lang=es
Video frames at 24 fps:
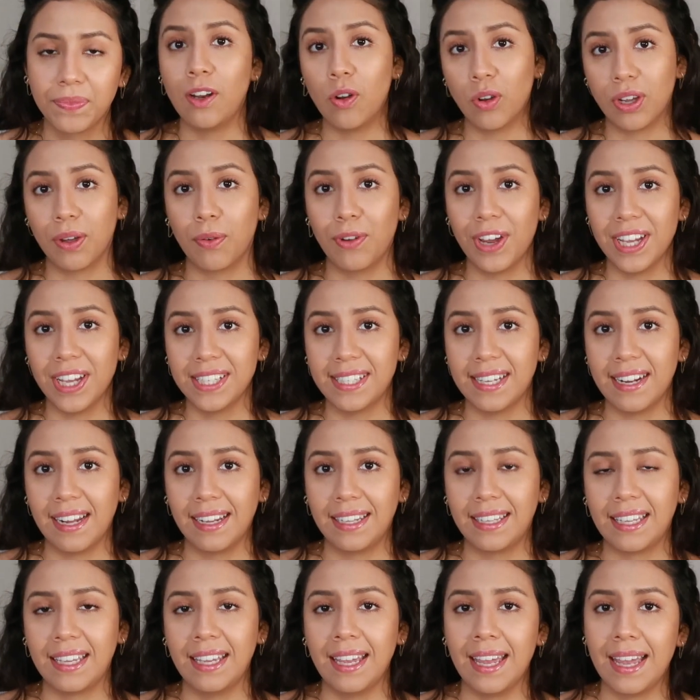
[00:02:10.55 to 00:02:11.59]
Y lo que voy a hacer
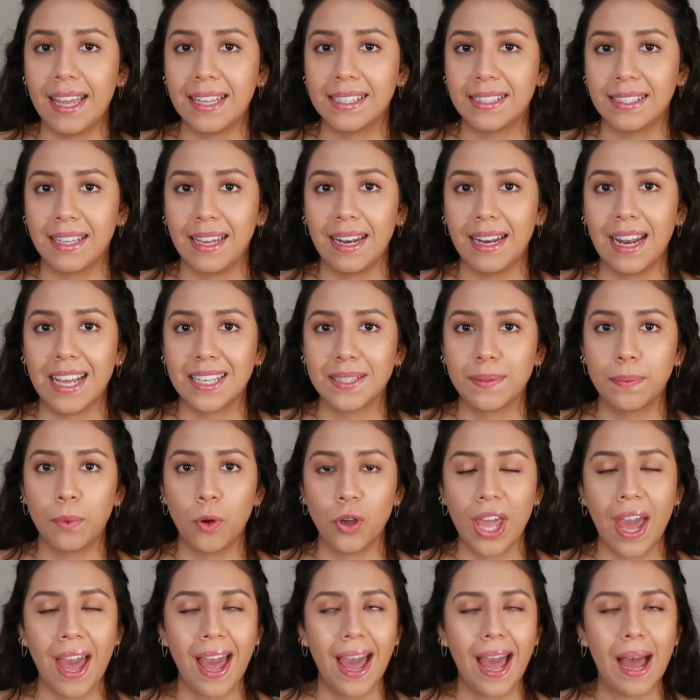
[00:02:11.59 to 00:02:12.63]
aquí es que las
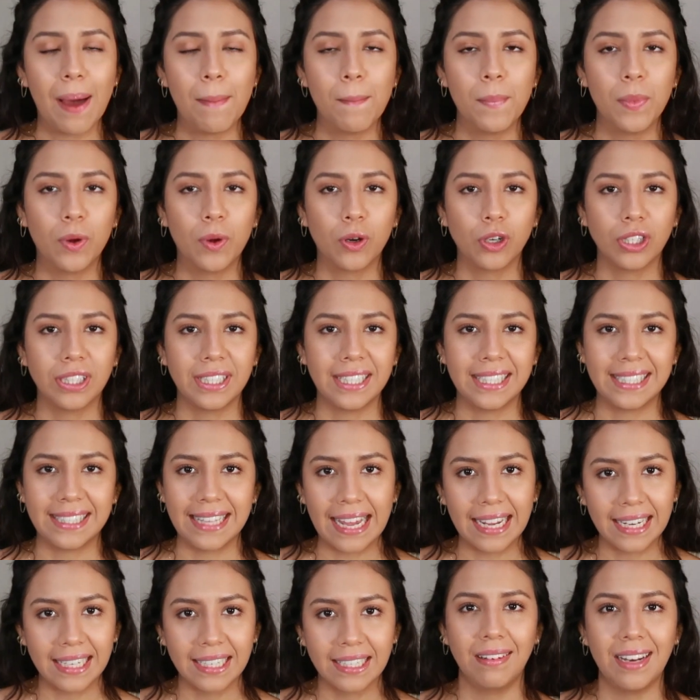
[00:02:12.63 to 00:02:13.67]
voy a amortizar,